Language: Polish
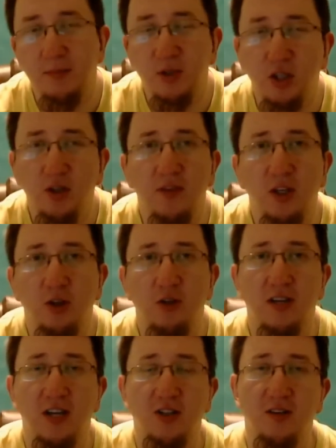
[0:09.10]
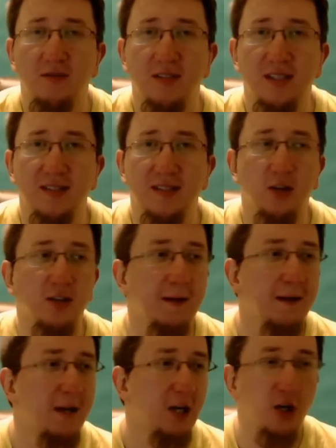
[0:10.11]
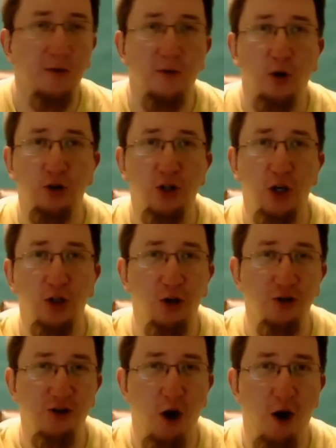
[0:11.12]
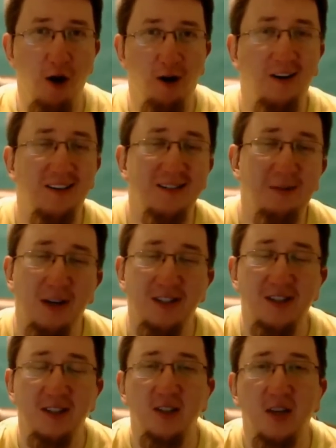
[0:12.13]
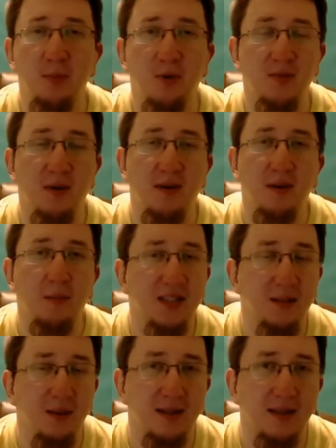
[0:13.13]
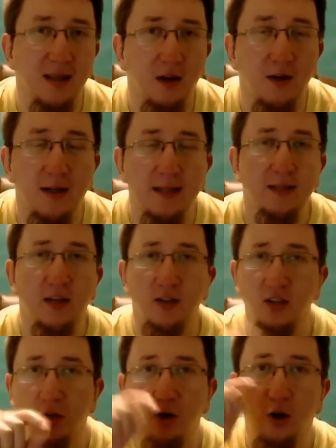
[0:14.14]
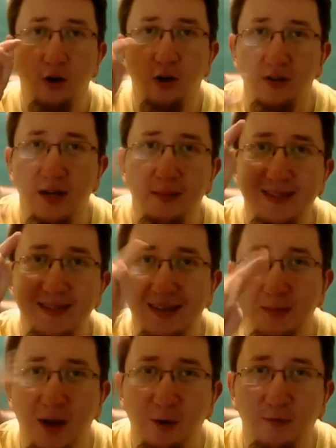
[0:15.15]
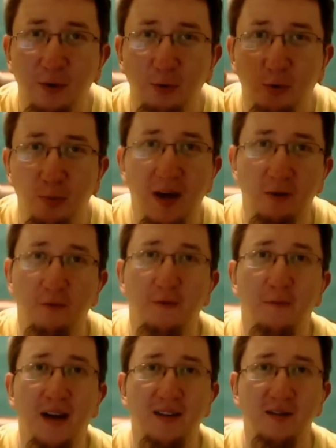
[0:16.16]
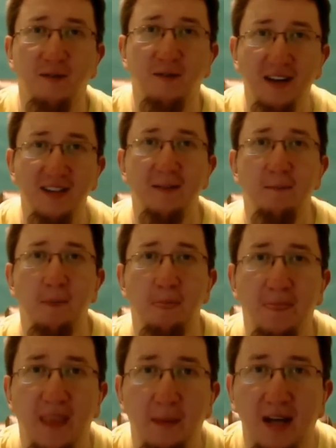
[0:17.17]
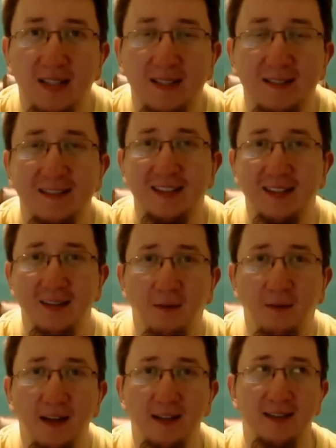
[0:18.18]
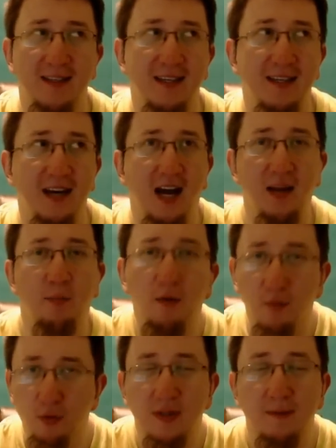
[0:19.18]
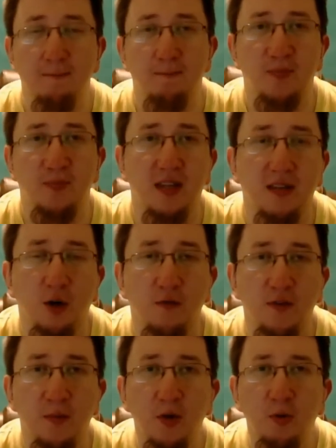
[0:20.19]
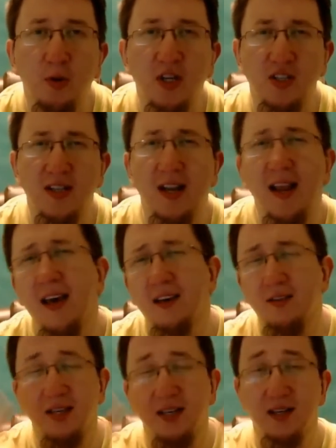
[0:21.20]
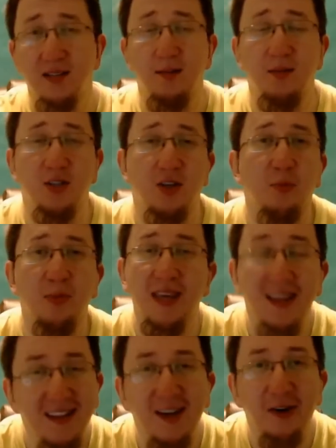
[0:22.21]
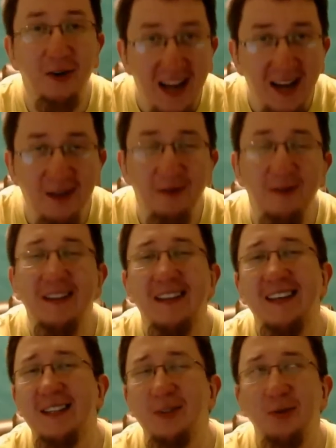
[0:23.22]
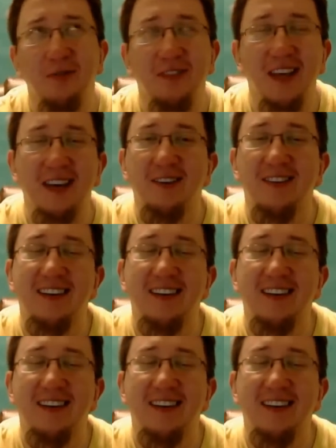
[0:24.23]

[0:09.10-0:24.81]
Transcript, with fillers: szanownych graczy Rivi z tej strony Rivlog 10 yeah! Słuchajcie, dzisiaj porozmawiamy na temat tego Dlaczego oglądamy streamerów i youtuberów Bardzo fajny temat, zdecydowanie Ale powód mm, tego filmiku leży daleko za granicami naszego pięknego kraju Cudownego,